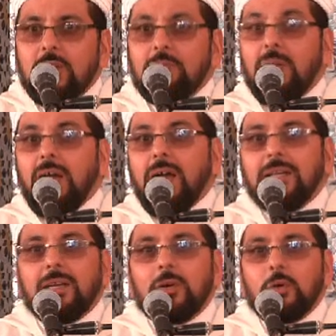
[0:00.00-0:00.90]
مع
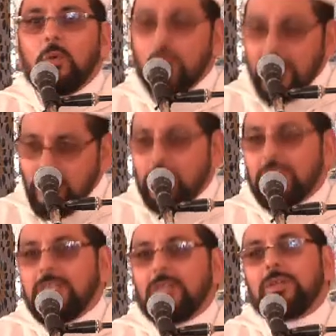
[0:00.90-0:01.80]
أنه هو
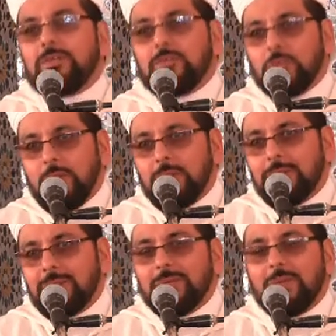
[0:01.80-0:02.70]
المشكل نفسه
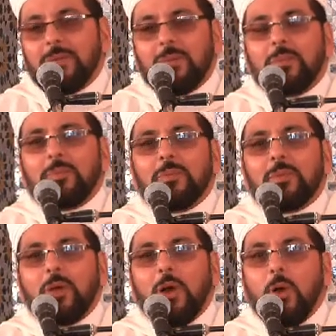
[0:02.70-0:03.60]

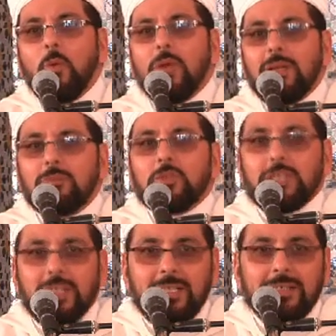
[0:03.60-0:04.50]
هو
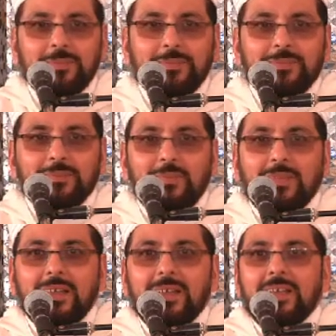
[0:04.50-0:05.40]
المشكل
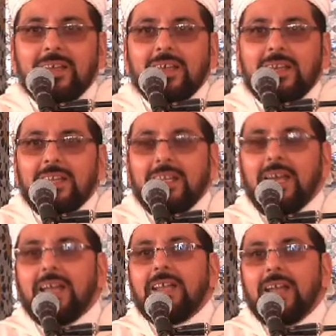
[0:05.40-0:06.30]

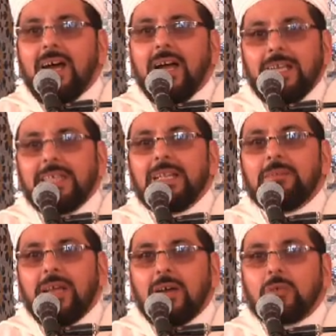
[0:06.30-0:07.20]
لأن
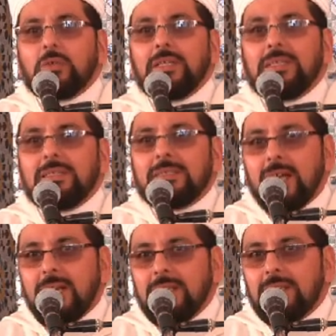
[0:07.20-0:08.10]
حينما يقول
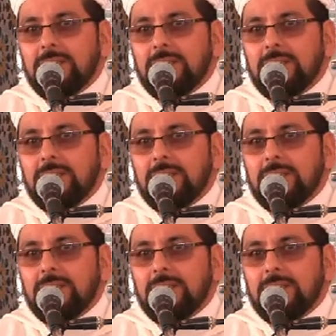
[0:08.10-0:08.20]
الإنسان